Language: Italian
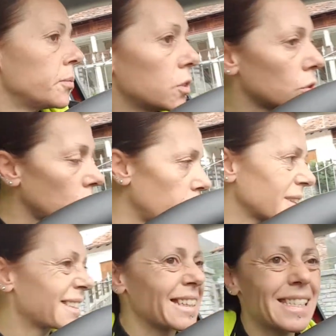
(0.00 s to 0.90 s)
sono
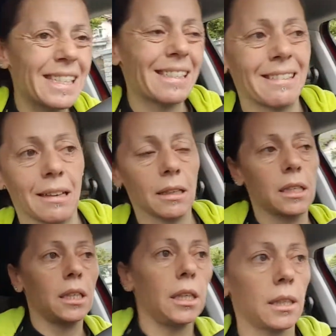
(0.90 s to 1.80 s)
abbastanza
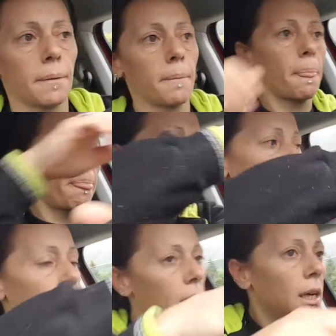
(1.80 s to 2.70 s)
stanchina
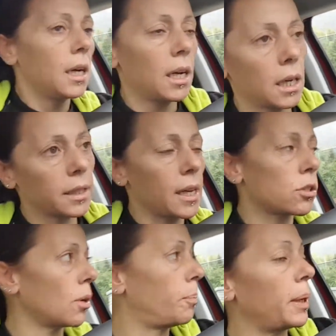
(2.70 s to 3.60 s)

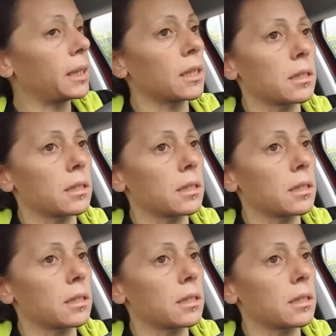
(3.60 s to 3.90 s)
adesso appena